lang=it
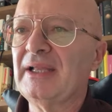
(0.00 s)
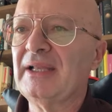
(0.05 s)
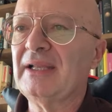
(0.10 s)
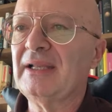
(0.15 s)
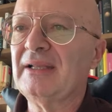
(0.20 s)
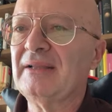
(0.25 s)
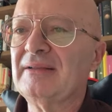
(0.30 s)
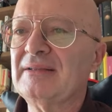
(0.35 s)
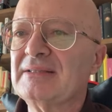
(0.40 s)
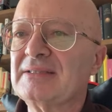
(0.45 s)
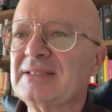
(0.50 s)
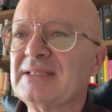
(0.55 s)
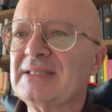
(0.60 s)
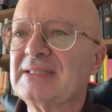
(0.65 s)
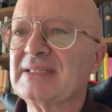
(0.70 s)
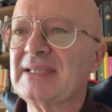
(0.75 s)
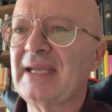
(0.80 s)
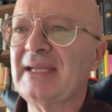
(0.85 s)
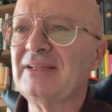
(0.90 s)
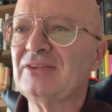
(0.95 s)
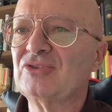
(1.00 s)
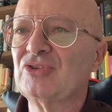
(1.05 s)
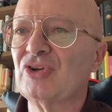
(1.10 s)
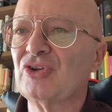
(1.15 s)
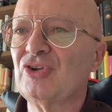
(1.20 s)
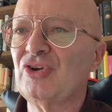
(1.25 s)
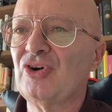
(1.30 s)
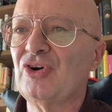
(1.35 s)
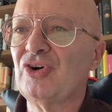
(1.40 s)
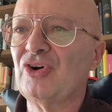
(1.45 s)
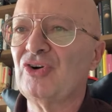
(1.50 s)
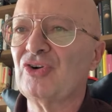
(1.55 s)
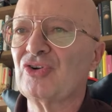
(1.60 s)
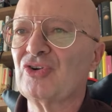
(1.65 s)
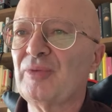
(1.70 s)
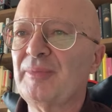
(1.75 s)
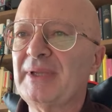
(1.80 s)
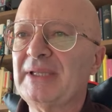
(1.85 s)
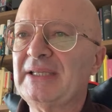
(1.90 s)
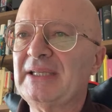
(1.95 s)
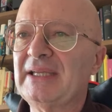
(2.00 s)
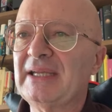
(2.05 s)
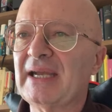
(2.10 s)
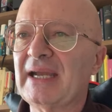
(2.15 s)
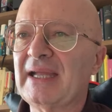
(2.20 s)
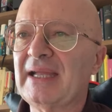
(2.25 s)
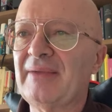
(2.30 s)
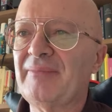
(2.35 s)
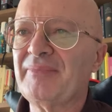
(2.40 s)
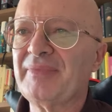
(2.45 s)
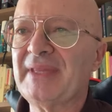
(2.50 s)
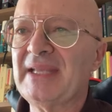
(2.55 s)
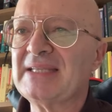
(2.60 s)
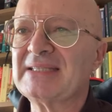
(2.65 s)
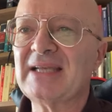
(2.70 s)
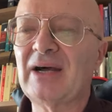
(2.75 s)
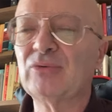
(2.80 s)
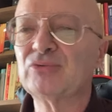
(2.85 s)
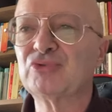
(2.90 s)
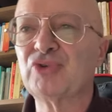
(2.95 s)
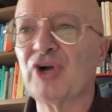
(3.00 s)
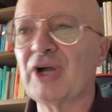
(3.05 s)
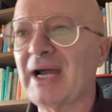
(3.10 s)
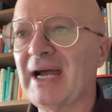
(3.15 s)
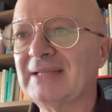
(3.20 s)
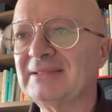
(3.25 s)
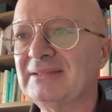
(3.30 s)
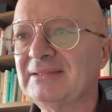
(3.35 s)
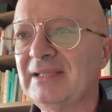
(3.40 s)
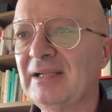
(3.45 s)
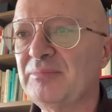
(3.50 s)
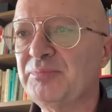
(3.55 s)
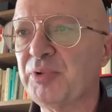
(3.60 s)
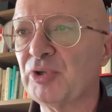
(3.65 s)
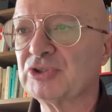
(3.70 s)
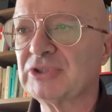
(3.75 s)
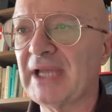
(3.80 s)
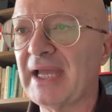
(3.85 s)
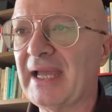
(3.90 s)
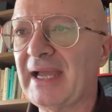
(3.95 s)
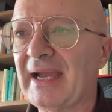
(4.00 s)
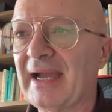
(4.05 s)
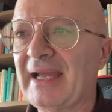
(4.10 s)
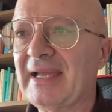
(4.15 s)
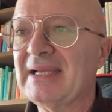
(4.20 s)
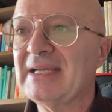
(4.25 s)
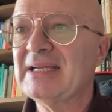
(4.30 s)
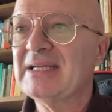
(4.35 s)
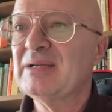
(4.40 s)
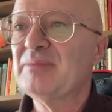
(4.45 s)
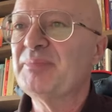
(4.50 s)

eh, si sentono, come dire, desautorati del potere,